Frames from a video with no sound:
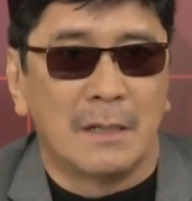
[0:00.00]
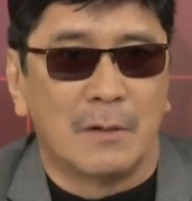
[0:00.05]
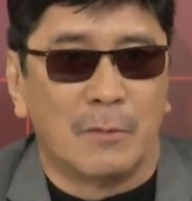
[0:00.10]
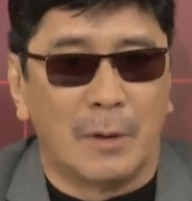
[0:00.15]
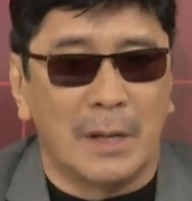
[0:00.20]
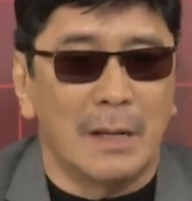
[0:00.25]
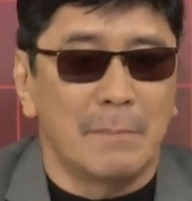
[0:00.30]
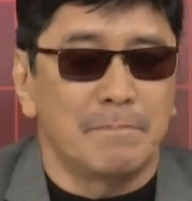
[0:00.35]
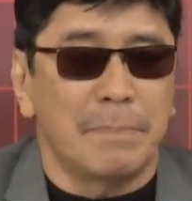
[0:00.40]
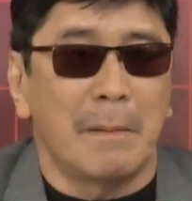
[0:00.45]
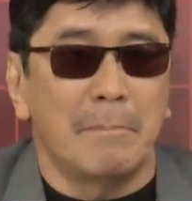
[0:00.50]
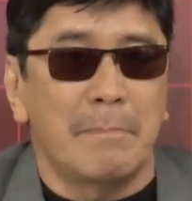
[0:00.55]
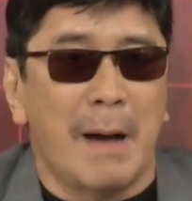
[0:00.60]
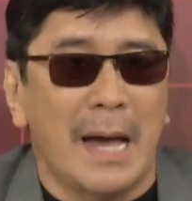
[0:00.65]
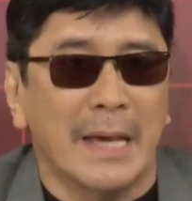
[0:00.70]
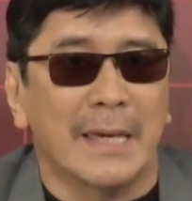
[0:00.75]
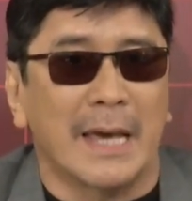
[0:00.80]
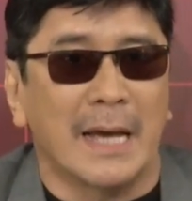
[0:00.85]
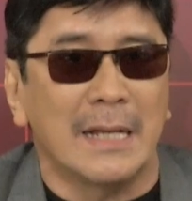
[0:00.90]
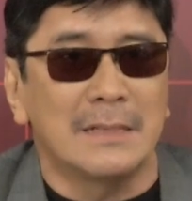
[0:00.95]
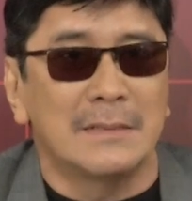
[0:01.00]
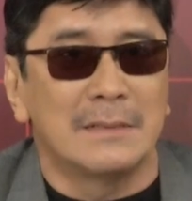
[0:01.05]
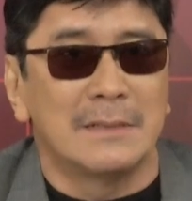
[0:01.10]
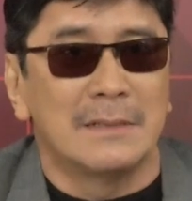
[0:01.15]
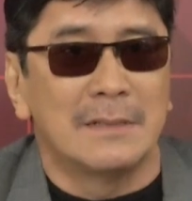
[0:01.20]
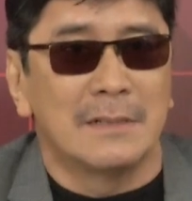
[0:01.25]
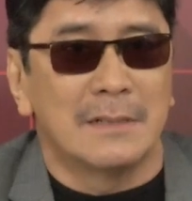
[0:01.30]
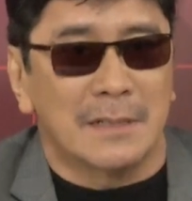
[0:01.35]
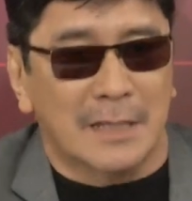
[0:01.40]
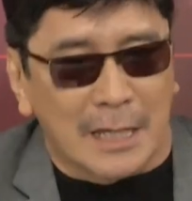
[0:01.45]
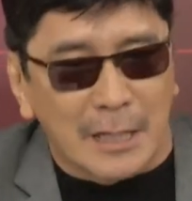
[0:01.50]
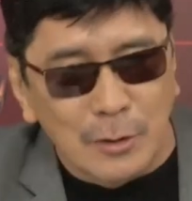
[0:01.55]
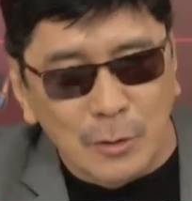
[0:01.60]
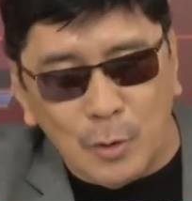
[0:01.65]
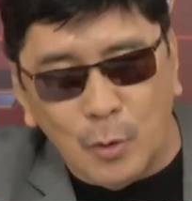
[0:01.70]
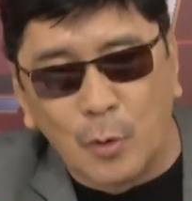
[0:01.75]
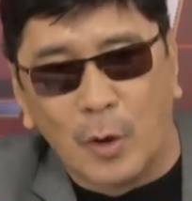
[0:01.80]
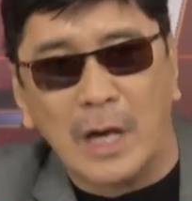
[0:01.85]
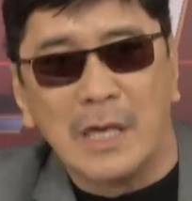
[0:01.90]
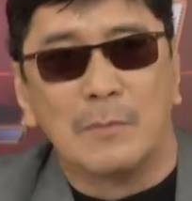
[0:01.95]
walang pambayad,
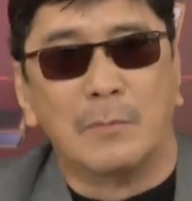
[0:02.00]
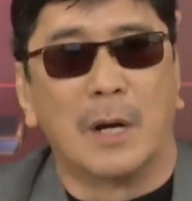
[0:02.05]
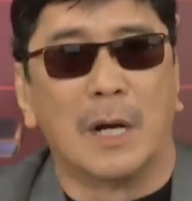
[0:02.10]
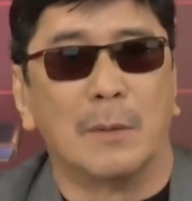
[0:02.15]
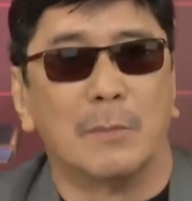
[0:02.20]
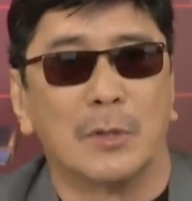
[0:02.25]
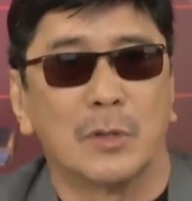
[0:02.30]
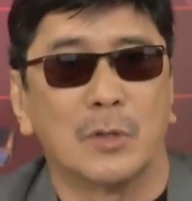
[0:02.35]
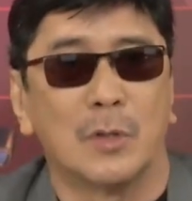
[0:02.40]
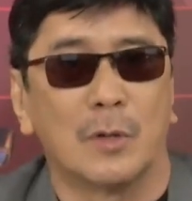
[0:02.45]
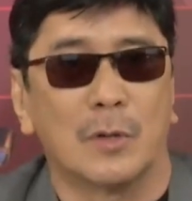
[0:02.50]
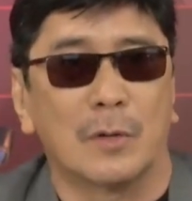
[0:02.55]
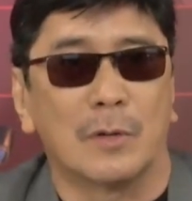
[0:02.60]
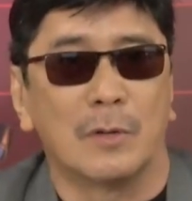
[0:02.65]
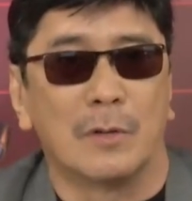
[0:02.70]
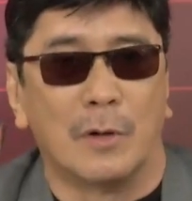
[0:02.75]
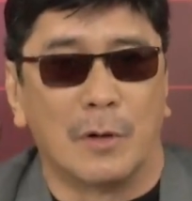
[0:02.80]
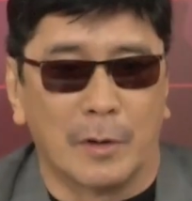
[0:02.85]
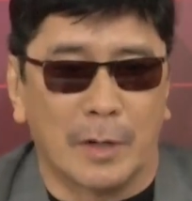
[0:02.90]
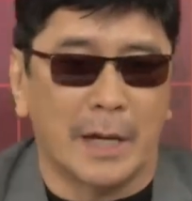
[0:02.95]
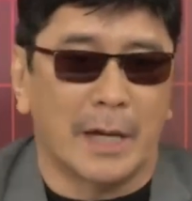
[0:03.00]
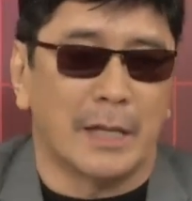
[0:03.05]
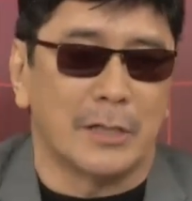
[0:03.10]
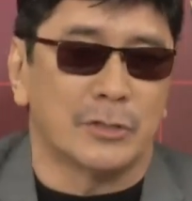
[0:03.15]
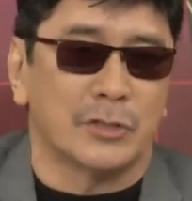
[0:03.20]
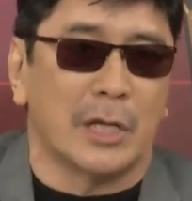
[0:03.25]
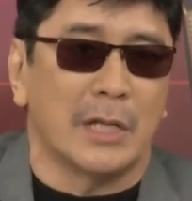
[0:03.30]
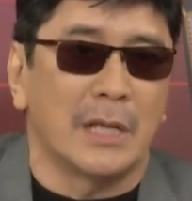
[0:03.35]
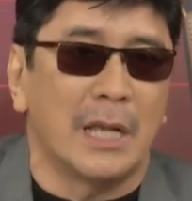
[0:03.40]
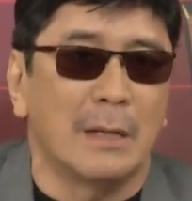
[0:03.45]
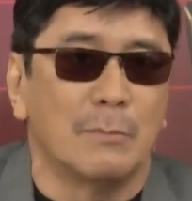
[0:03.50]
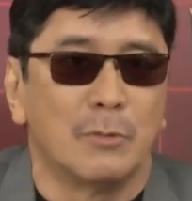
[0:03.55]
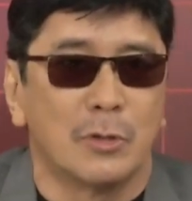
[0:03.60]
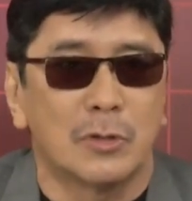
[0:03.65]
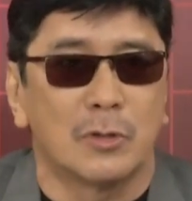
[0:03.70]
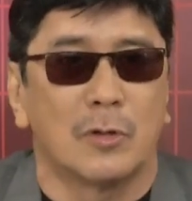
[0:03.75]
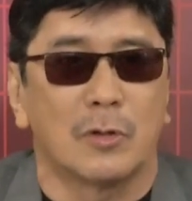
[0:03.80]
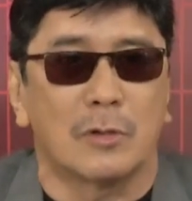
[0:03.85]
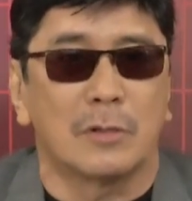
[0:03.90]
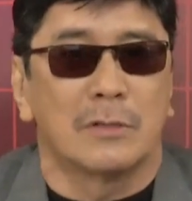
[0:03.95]
kinukuha yung mga motor. Okay, sanla
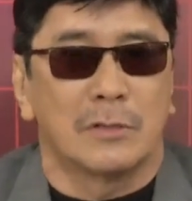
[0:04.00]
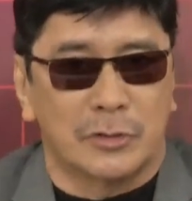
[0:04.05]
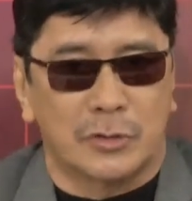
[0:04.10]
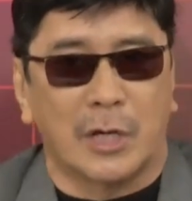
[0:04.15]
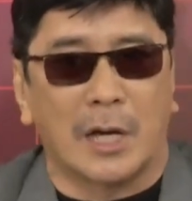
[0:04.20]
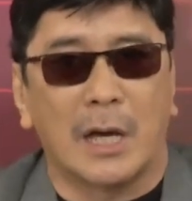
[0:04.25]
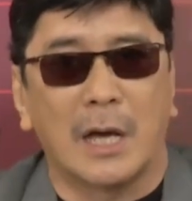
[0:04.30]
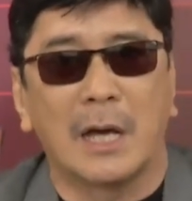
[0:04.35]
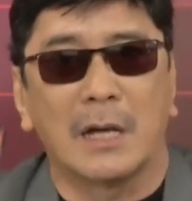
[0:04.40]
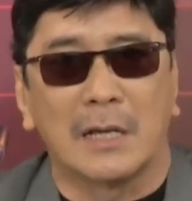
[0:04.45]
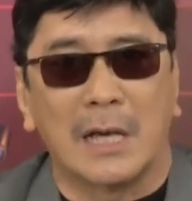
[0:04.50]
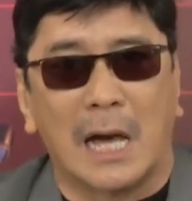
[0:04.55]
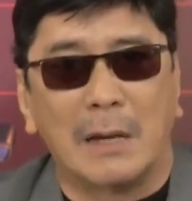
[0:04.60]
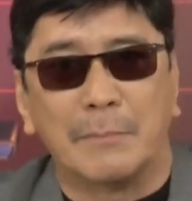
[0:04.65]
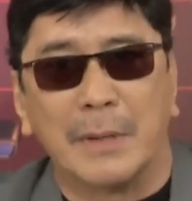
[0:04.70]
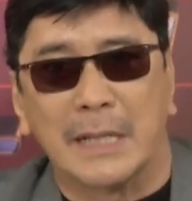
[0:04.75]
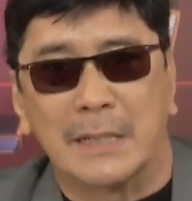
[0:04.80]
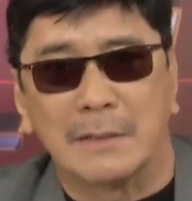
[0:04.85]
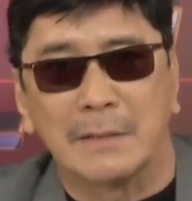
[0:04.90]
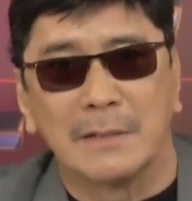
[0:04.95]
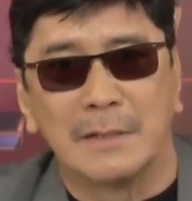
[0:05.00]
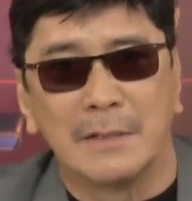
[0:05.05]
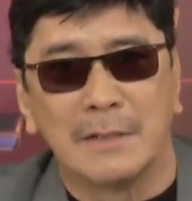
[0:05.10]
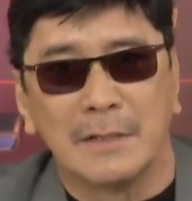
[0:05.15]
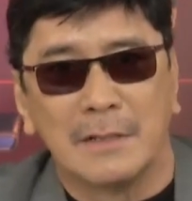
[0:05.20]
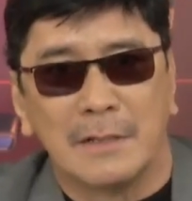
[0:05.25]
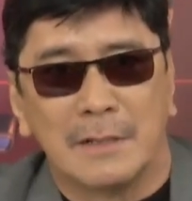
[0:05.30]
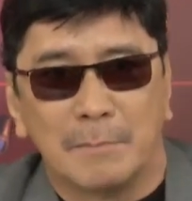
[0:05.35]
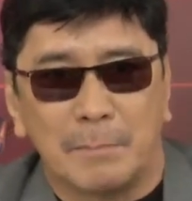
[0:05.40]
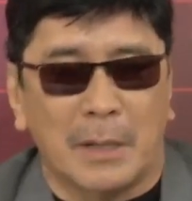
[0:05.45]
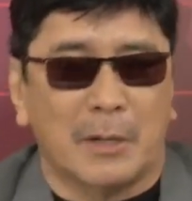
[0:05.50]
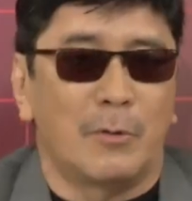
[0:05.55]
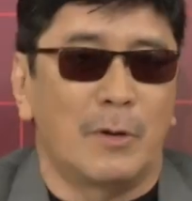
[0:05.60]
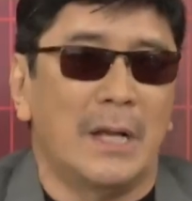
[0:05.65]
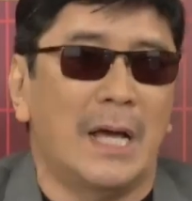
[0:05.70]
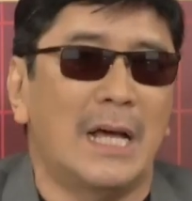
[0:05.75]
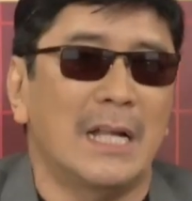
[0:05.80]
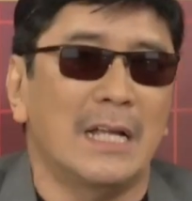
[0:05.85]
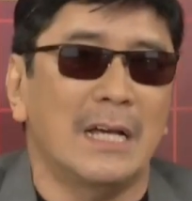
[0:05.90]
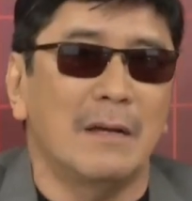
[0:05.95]
motor, tsaka gamit. Pag
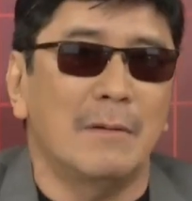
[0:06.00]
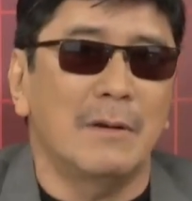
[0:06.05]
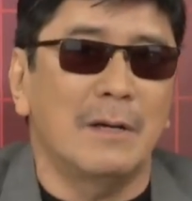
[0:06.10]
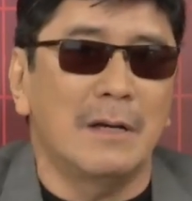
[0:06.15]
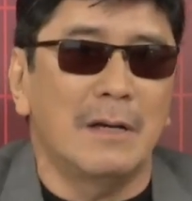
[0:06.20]
wala nang